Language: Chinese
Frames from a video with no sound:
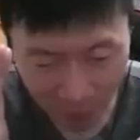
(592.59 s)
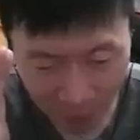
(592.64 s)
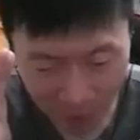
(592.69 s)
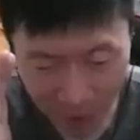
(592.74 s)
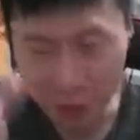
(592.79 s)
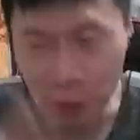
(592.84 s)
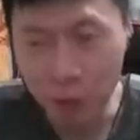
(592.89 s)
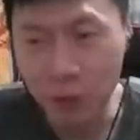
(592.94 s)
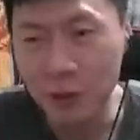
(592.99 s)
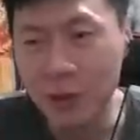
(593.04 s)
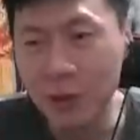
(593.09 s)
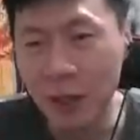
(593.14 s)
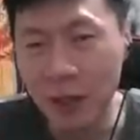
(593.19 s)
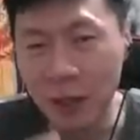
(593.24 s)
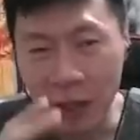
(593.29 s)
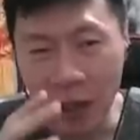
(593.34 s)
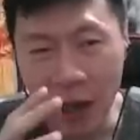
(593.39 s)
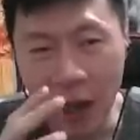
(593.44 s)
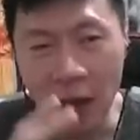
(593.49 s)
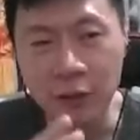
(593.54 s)
这群
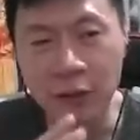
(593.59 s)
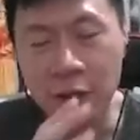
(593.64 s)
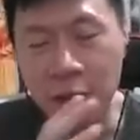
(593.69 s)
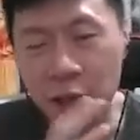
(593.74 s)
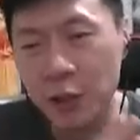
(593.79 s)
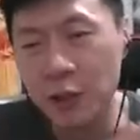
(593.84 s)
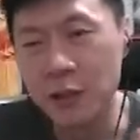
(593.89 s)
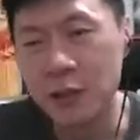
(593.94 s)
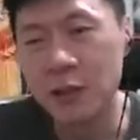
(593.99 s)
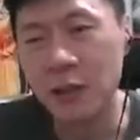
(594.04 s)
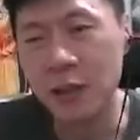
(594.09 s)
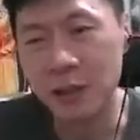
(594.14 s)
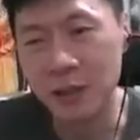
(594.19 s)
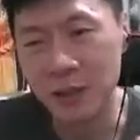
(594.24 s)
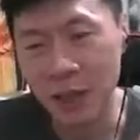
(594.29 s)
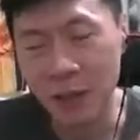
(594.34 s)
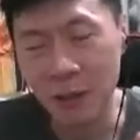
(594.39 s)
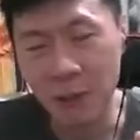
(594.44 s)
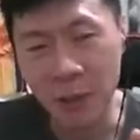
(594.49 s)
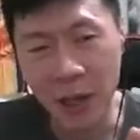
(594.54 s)
人靠着六四的
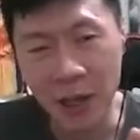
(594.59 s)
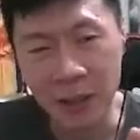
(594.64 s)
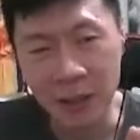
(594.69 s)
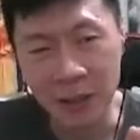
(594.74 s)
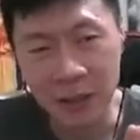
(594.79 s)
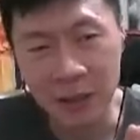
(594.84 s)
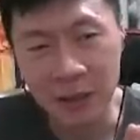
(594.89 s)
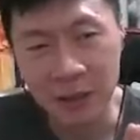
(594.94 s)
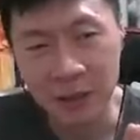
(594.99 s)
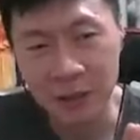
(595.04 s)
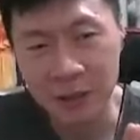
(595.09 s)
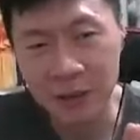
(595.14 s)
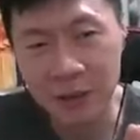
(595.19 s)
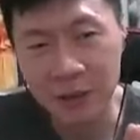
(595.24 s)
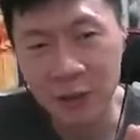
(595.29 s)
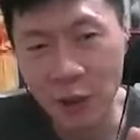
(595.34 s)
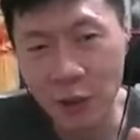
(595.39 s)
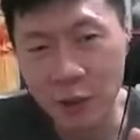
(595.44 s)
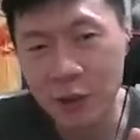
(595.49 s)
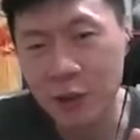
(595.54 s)
这张牌，
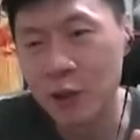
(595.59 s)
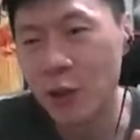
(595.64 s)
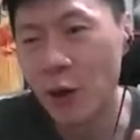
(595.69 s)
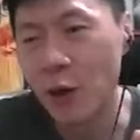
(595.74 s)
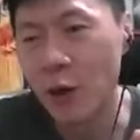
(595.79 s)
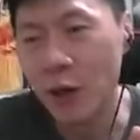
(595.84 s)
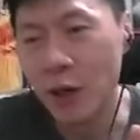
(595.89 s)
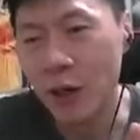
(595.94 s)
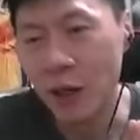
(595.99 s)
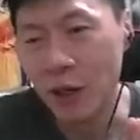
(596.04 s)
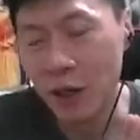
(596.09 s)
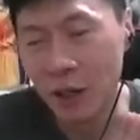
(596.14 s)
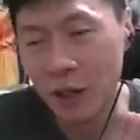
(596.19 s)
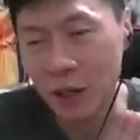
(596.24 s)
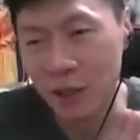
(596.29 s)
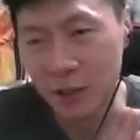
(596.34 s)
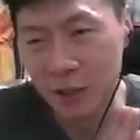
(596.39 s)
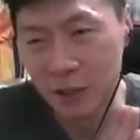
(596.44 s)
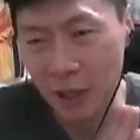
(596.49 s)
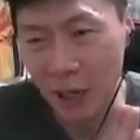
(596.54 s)
又吃又喝，
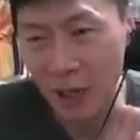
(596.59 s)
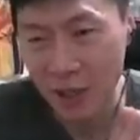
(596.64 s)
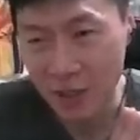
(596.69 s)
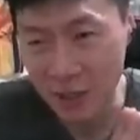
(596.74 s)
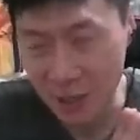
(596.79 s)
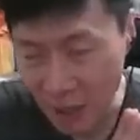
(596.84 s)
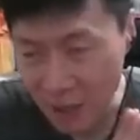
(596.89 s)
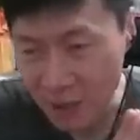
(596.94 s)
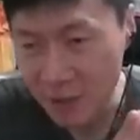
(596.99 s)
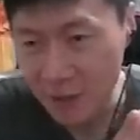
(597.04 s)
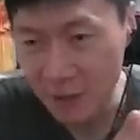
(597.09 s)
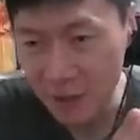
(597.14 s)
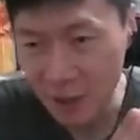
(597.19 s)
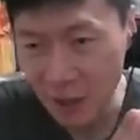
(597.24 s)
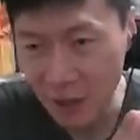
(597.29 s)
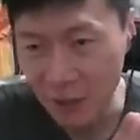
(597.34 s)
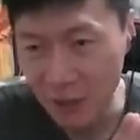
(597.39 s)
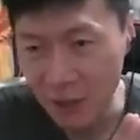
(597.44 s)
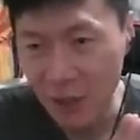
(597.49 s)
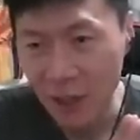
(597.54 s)
拿了三十
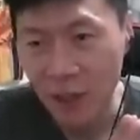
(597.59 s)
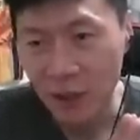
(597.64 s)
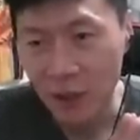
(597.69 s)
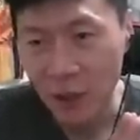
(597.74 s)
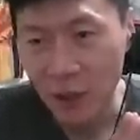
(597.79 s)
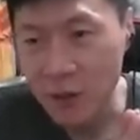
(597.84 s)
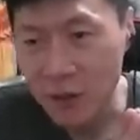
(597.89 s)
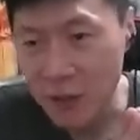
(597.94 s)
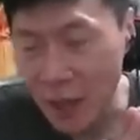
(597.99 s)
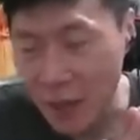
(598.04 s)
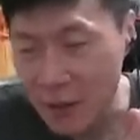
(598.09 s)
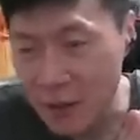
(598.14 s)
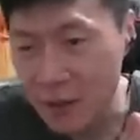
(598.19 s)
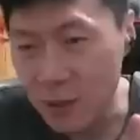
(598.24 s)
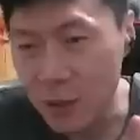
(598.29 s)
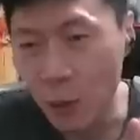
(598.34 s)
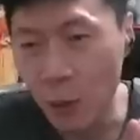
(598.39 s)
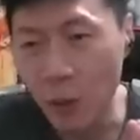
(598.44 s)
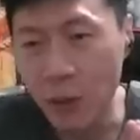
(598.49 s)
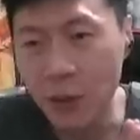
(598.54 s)
年，都三
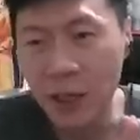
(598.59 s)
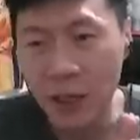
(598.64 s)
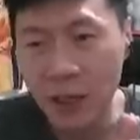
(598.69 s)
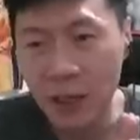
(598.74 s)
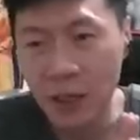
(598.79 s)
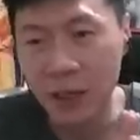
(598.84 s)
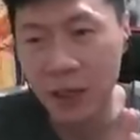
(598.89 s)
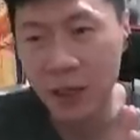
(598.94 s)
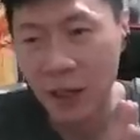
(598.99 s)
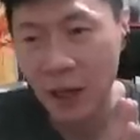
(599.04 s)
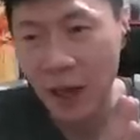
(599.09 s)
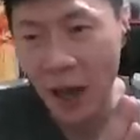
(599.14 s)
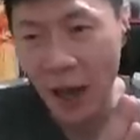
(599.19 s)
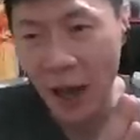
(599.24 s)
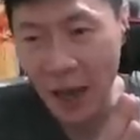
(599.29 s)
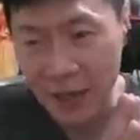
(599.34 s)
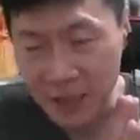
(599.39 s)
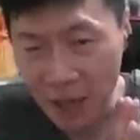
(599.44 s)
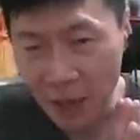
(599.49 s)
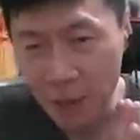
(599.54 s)
十多年了，
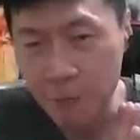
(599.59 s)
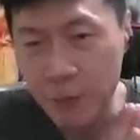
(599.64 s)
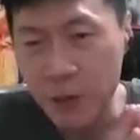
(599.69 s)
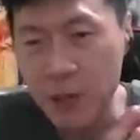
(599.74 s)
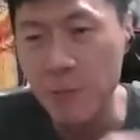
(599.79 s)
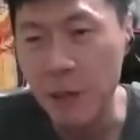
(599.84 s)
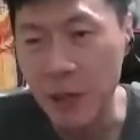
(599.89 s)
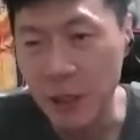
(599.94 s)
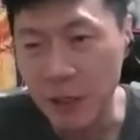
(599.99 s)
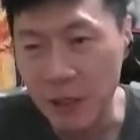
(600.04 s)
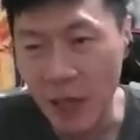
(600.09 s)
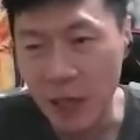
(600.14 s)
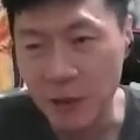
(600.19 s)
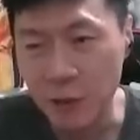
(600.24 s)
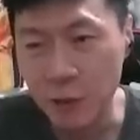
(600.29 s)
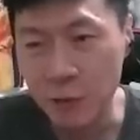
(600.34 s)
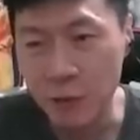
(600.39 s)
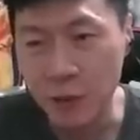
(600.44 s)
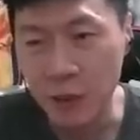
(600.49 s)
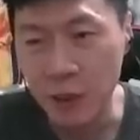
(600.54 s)
还在批评当
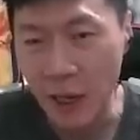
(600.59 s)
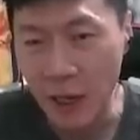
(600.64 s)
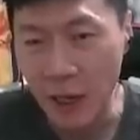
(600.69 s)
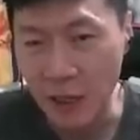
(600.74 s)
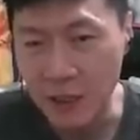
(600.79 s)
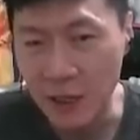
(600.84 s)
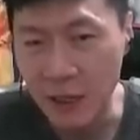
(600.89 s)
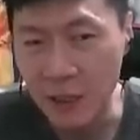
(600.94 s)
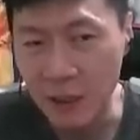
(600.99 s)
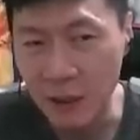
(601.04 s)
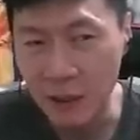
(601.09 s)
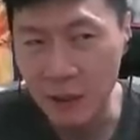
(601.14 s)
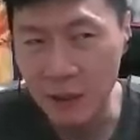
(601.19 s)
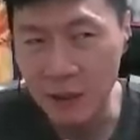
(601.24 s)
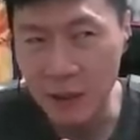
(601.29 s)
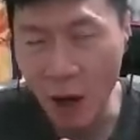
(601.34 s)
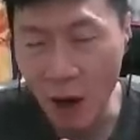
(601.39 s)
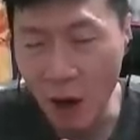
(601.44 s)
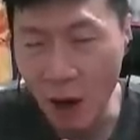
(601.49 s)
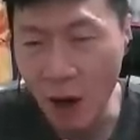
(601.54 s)
初的，还在
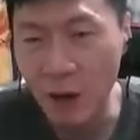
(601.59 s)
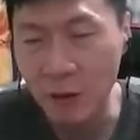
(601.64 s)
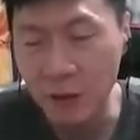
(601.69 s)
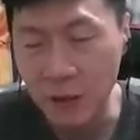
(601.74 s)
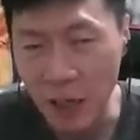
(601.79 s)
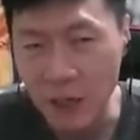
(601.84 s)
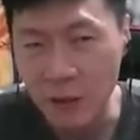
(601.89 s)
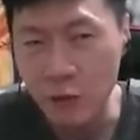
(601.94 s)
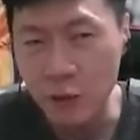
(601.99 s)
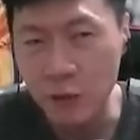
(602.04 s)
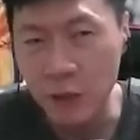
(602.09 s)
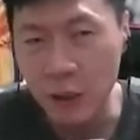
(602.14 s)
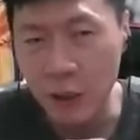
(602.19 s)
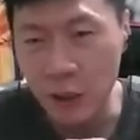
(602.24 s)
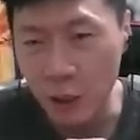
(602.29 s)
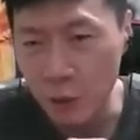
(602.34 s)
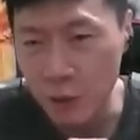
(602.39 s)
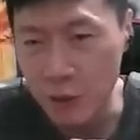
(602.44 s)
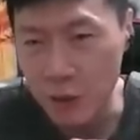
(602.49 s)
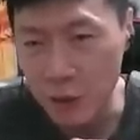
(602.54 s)
消耗当初的
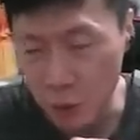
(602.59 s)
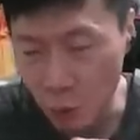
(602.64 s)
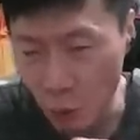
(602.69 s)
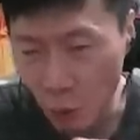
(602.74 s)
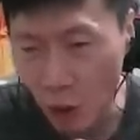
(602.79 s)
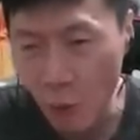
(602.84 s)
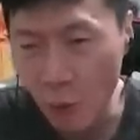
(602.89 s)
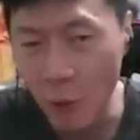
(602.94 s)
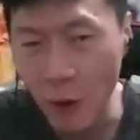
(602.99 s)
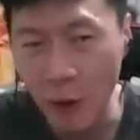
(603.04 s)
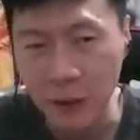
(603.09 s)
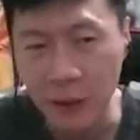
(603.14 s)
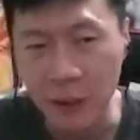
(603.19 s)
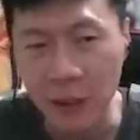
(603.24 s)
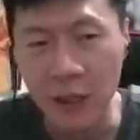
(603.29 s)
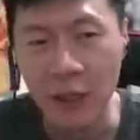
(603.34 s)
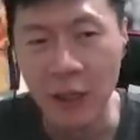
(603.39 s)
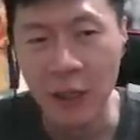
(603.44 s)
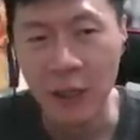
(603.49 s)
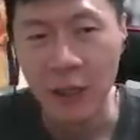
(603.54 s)
六四光环，
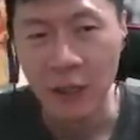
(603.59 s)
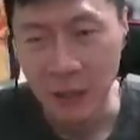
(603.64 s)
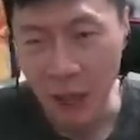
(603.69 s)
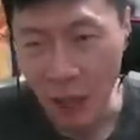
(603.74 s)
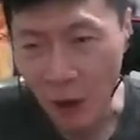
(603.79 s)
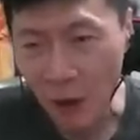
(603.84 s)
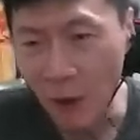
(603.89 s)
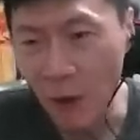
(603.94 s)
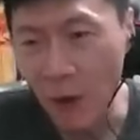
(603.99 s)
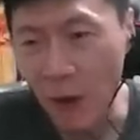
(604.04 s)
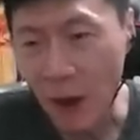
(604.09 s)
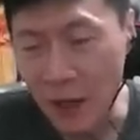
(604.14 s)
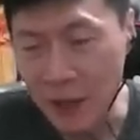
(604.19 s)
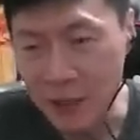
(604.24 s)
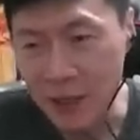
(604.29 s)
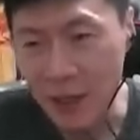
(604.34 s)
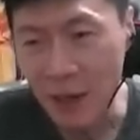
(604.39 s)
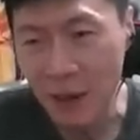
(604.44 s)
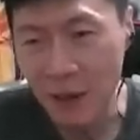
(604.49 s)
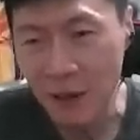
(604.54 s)
然后还
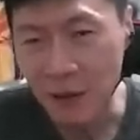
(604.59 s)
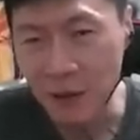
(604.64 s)
在